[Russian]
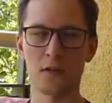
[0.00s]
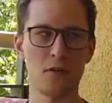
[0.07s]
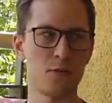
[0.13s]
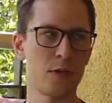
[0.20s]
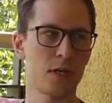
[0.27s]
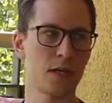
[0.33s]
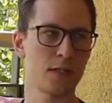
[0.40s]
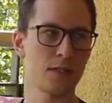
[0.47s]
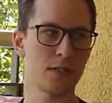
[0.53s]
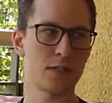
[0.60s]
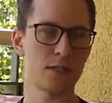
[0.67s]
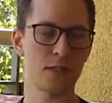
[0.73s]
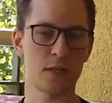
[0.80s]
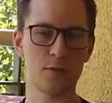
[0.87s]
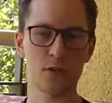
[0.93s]
Вот, мне хотелось
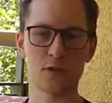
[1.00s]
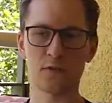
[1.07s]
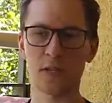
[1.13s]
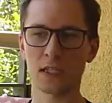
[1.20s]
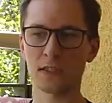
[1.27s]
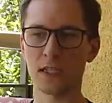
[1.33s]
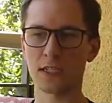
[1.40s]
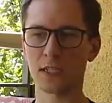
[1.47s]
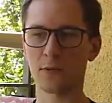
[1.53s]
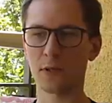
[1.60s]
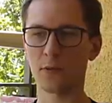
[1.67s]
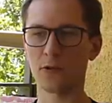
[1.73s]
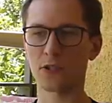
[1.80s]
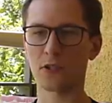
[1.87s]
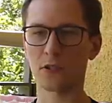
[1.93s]
идти работать в Одноклассники,
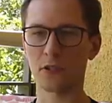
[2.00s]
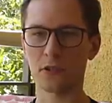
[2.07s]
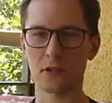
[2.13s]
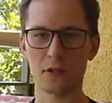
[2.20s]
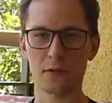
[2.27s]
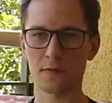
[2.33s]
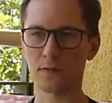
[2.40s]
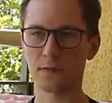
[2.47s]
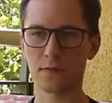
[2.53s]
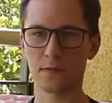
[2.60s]
потому что